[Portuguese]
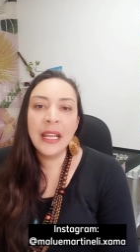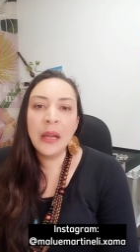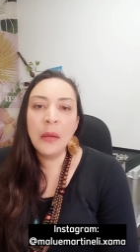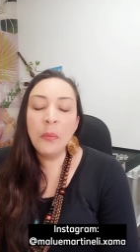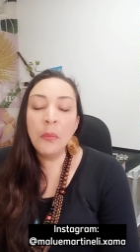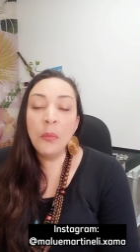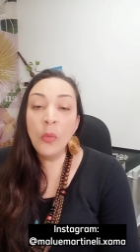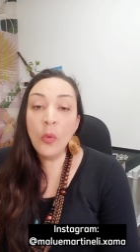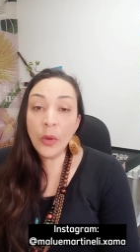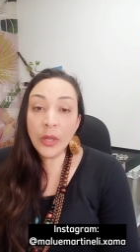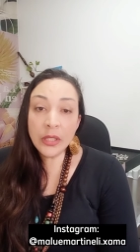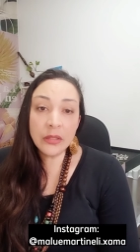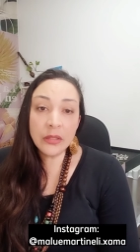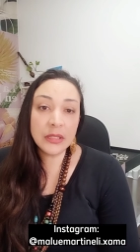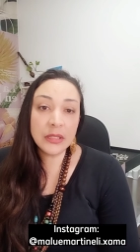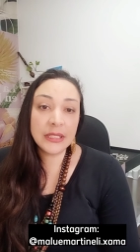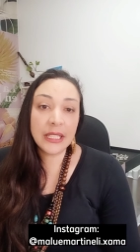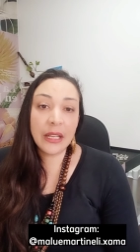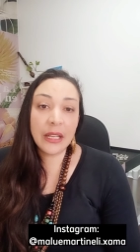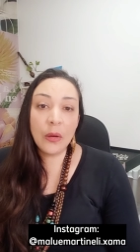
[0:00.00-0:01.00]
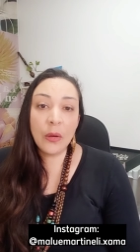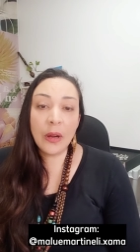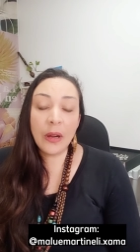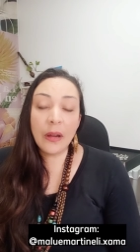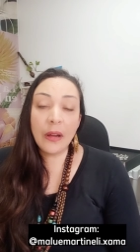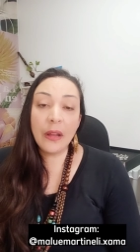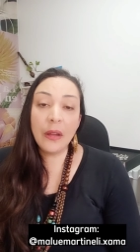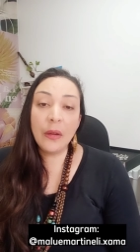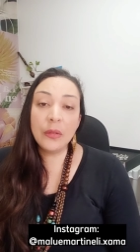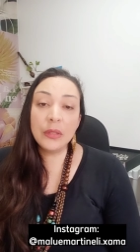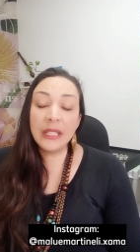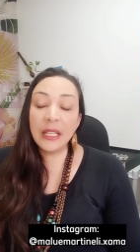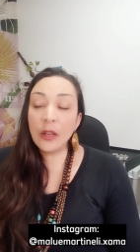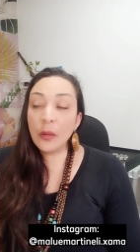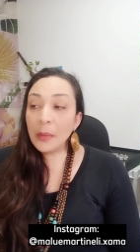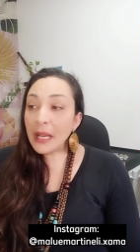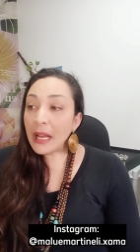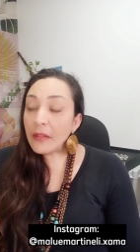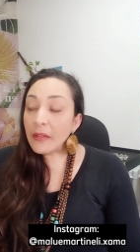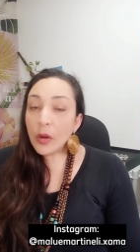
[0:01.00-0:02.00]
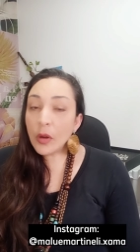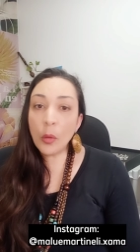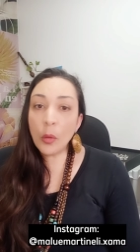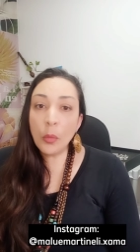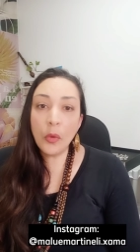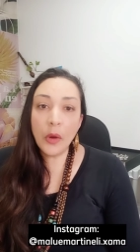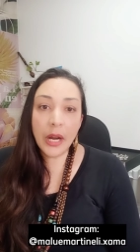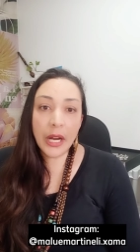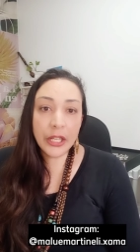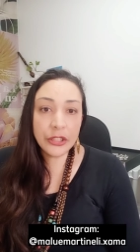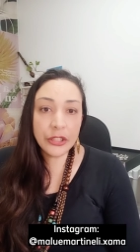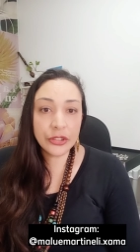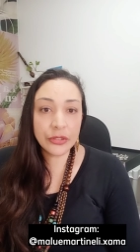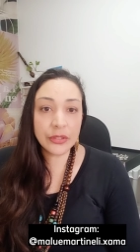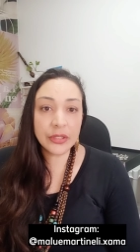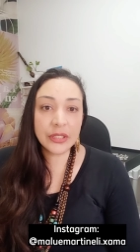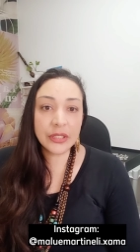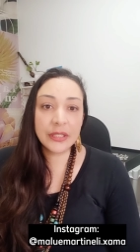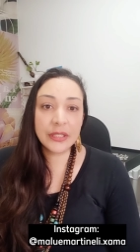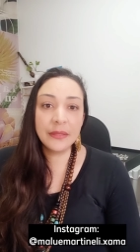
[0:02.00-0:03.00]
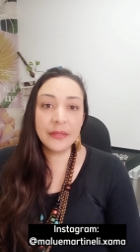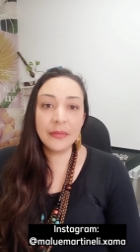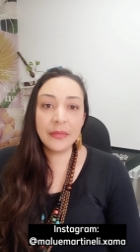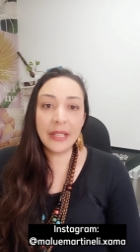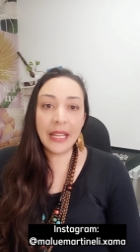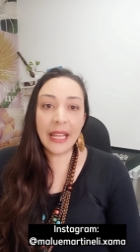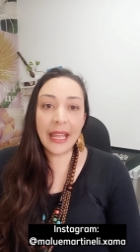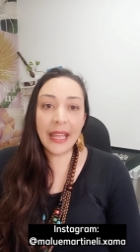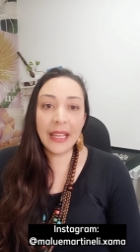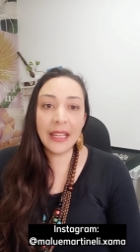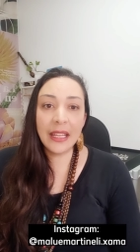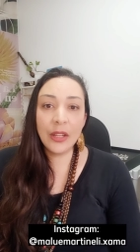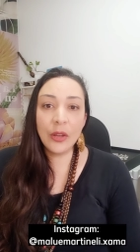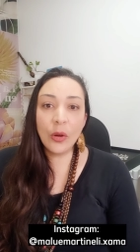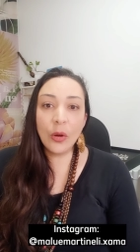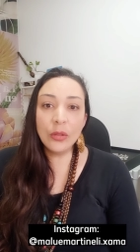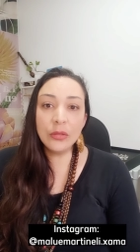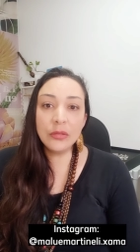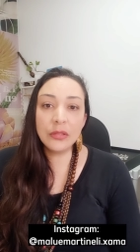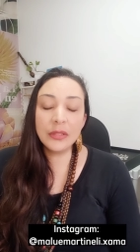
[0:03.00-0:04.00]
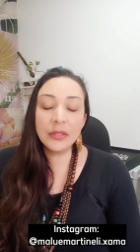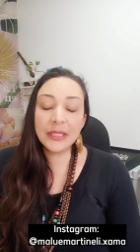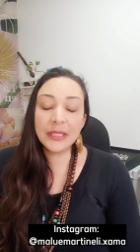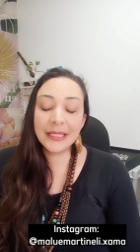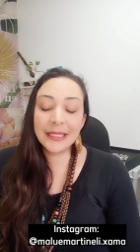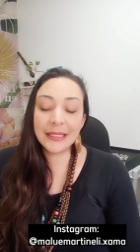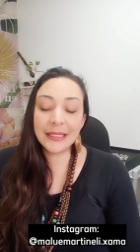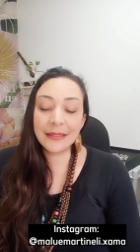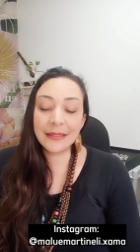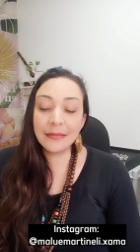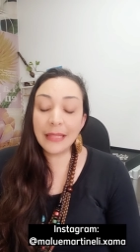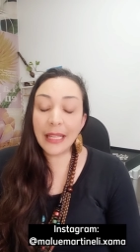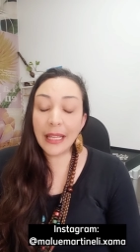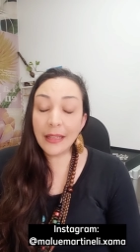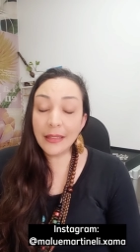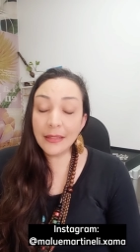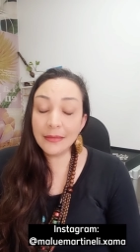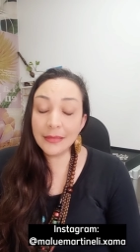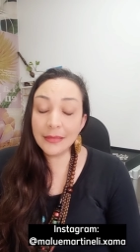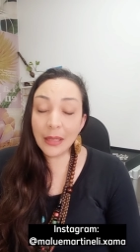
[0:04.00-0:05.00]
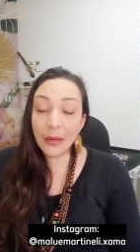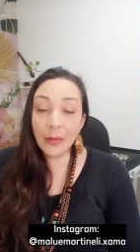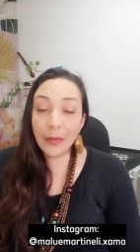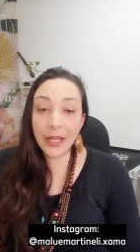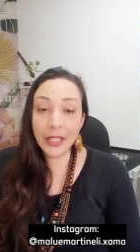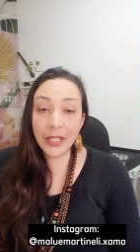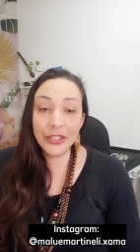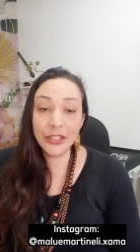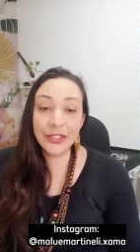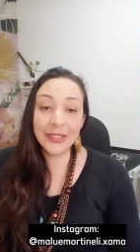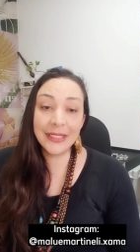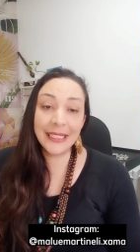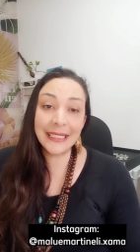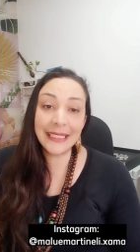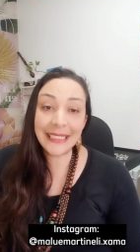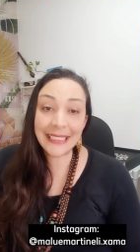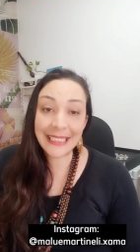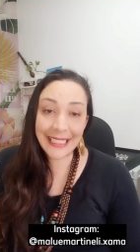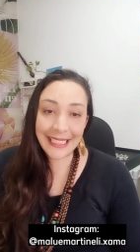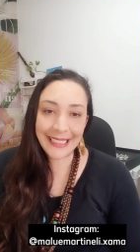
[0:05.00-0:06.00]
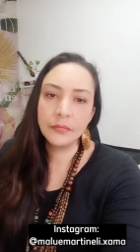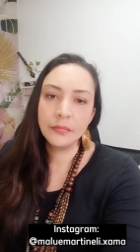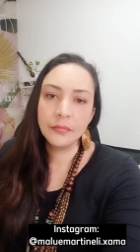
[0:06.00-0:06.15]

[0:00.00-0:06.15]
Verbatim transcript: Muitos eu, eu denominava como anjos, né, e outros nem tão anjos assim.